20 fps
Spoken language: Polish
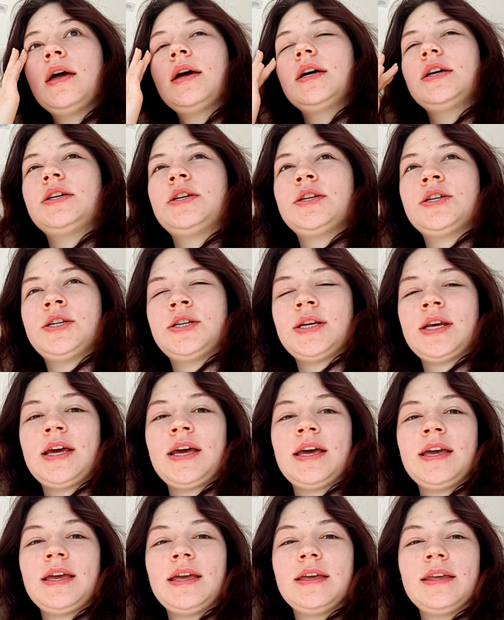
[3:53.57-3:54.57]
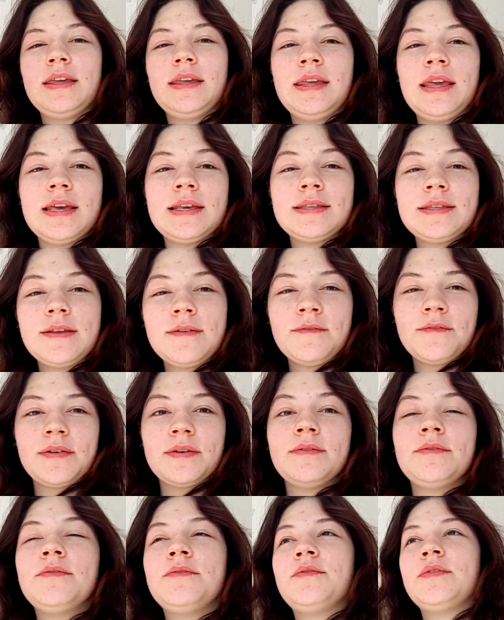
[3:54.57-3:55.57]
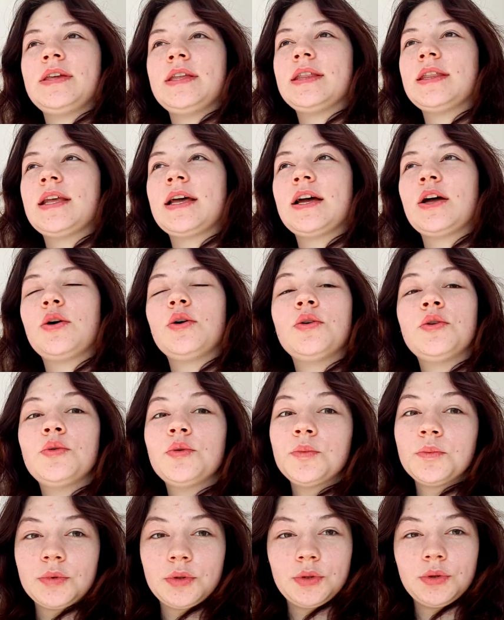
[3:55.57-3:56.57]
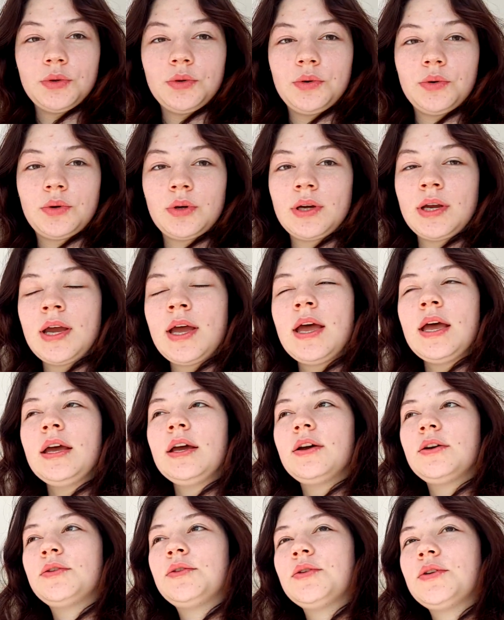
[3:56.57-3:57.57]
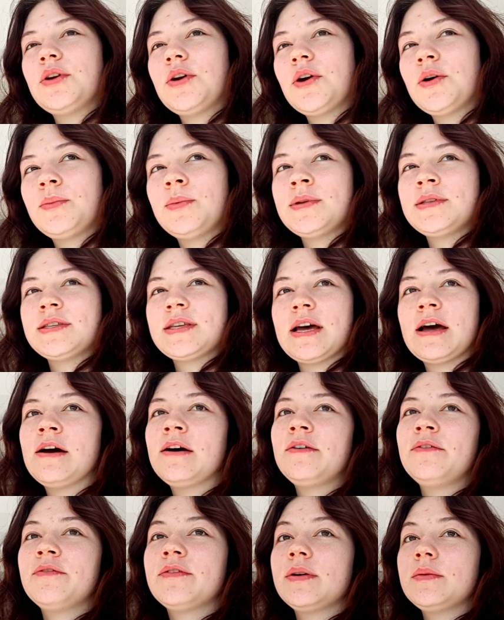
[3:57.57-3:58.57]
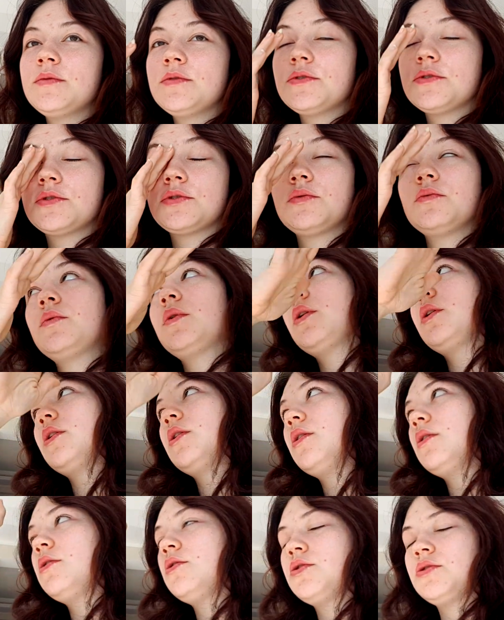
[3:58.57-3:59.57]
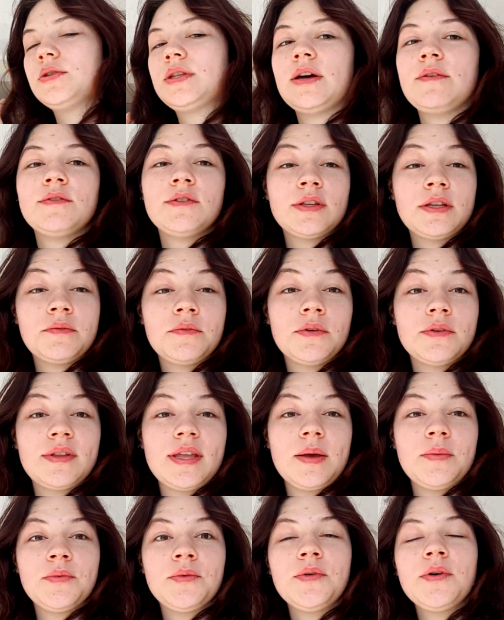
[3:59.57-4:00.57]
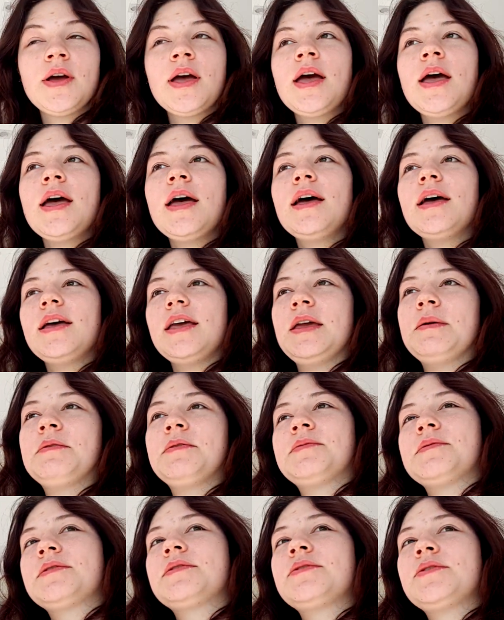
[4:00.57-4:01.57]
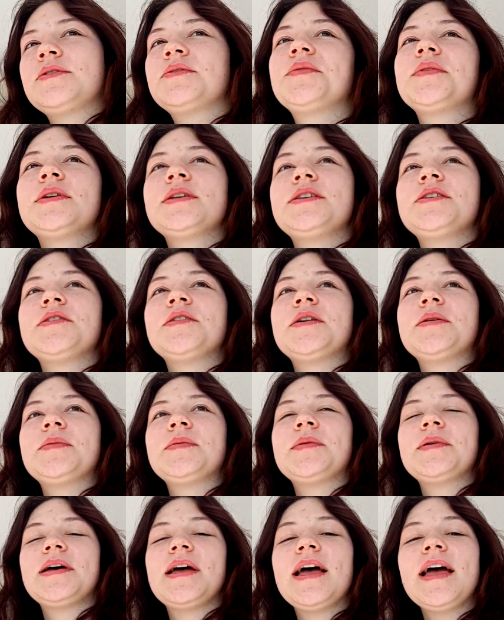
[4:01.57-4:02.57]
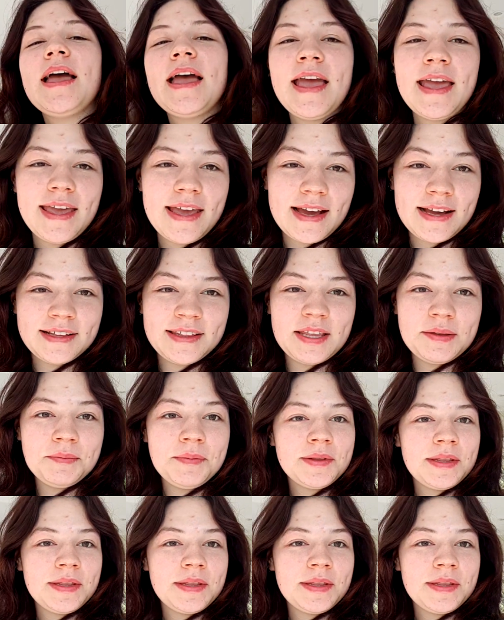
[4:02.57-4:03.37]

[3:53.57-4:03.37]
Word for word: że jestem Wam winna room tour, który obiecałam Wam już, o, już dawno, dawno temu i po prostu stwierdziłam, ej, a gdyby